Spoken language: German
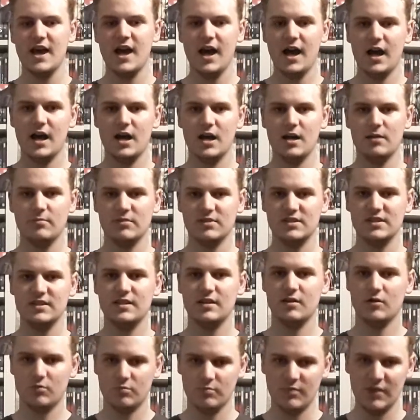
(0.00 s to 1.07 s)
Äh, man sieht
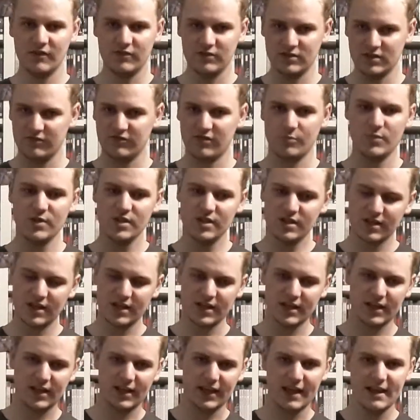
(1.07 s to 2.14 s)
hier auch mehr von der Familie
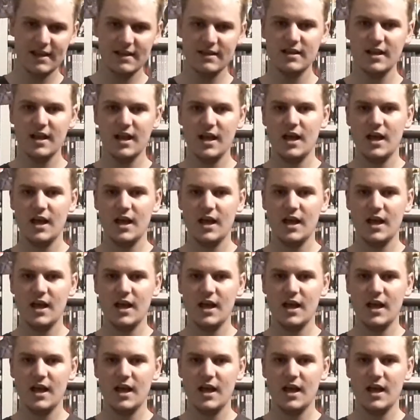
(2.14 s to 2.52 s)
generell.